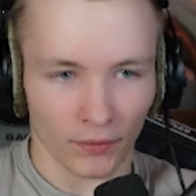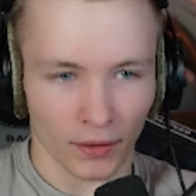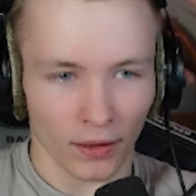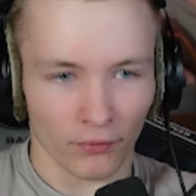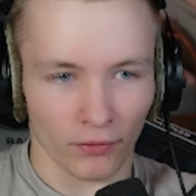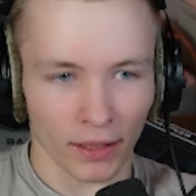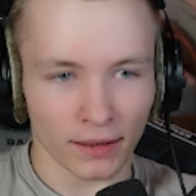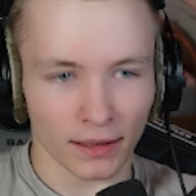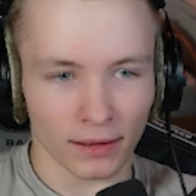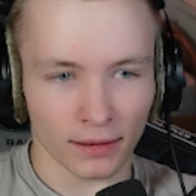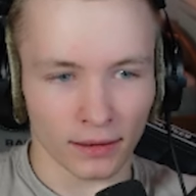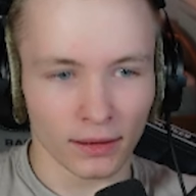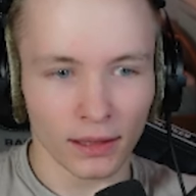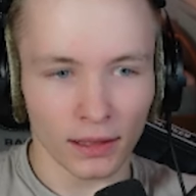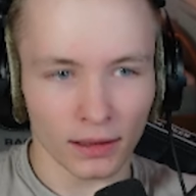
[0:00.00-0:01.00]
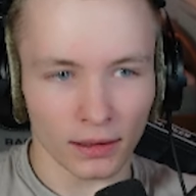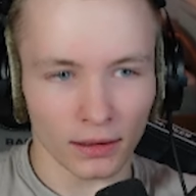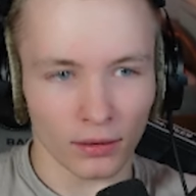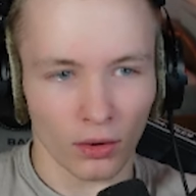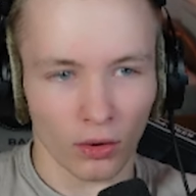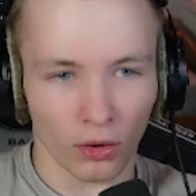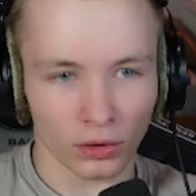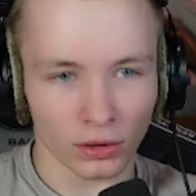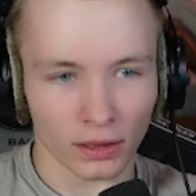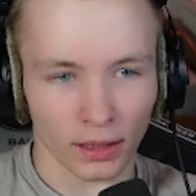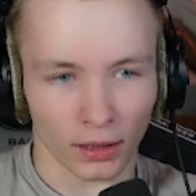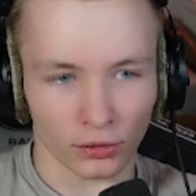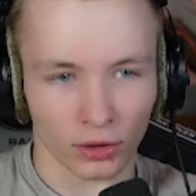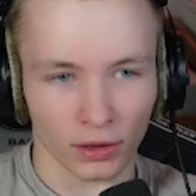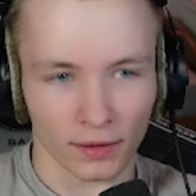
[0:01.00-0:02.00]
wenn es jetzt nicht ordentlich
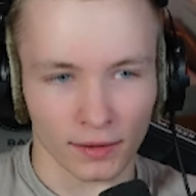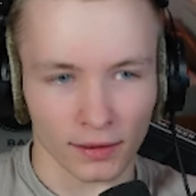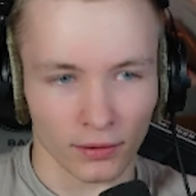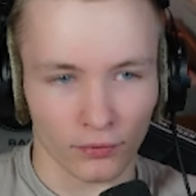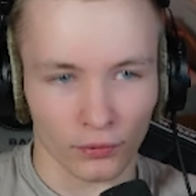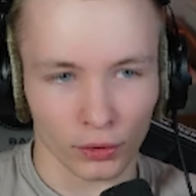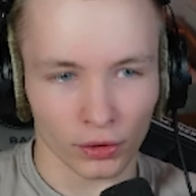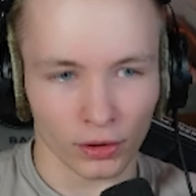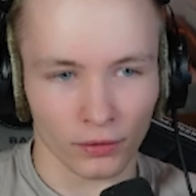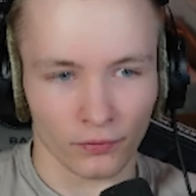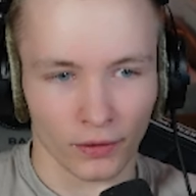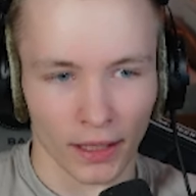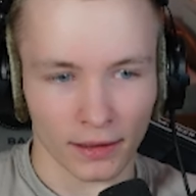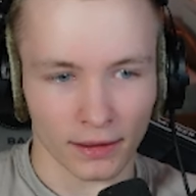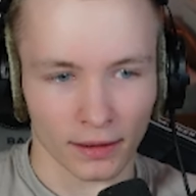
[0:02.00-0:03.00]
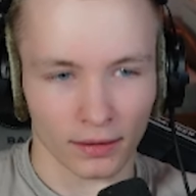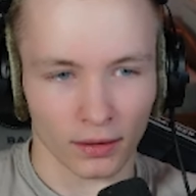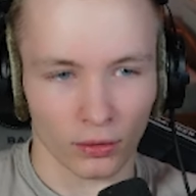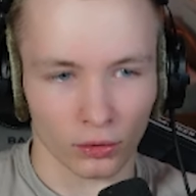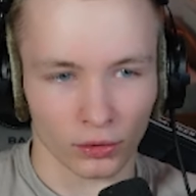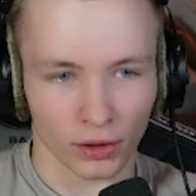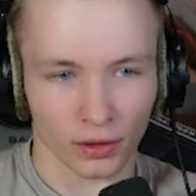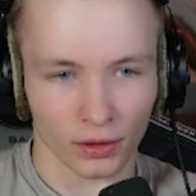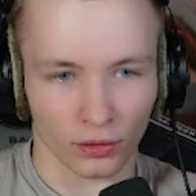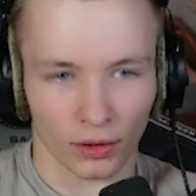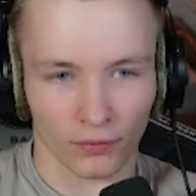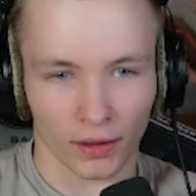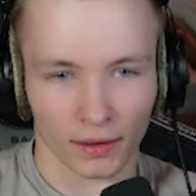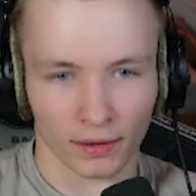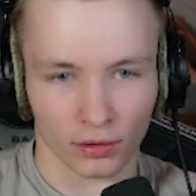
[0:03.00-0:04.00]
aktualisieren würde, wäre ich jetzt auch nicht
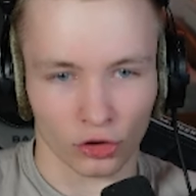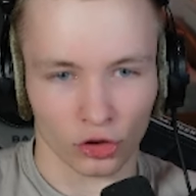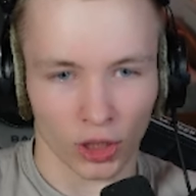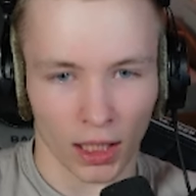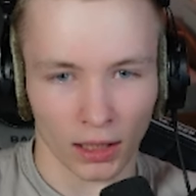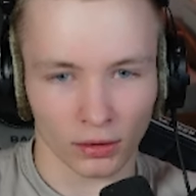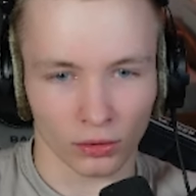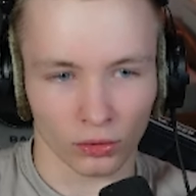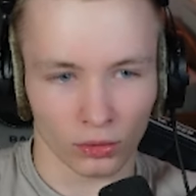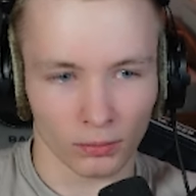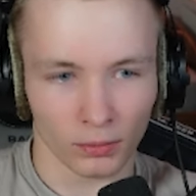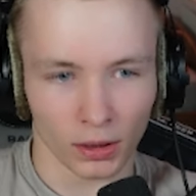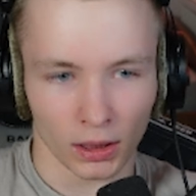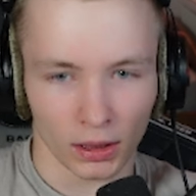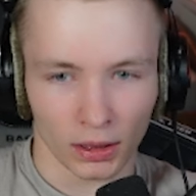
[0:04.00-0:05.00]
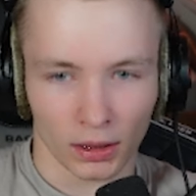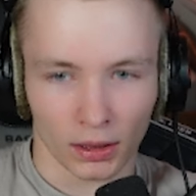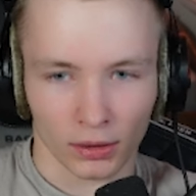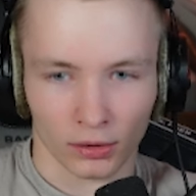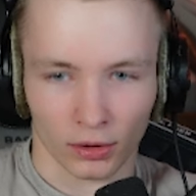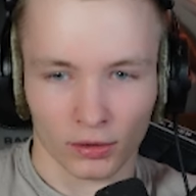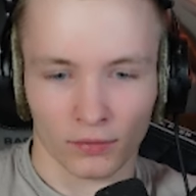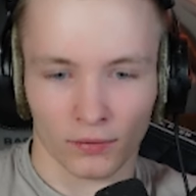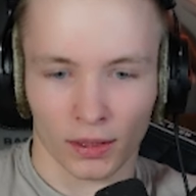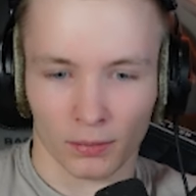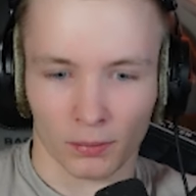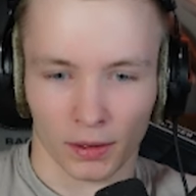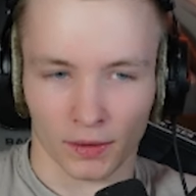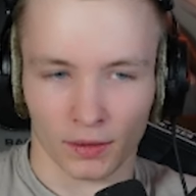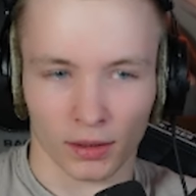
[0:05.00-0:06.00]
oder wäre es nicht schade drum. Trotzdem werde ich
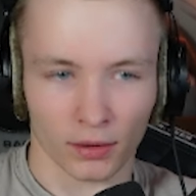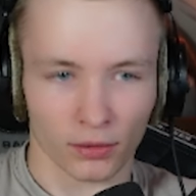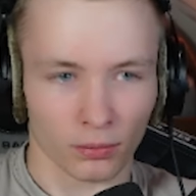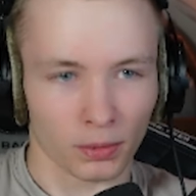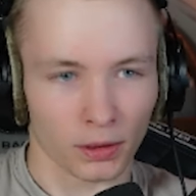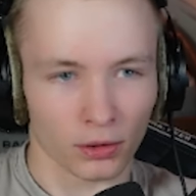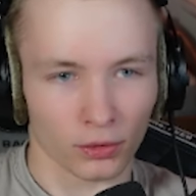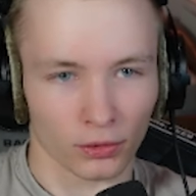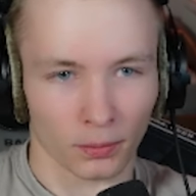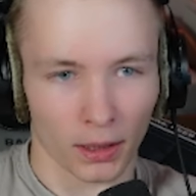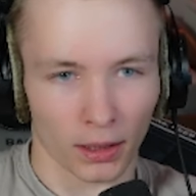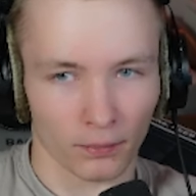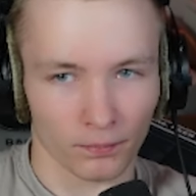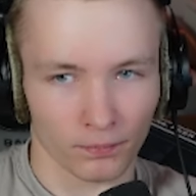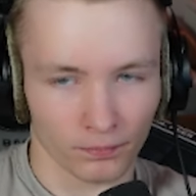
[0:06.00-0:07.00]
ein paar Sicherheitskopien kurz machen.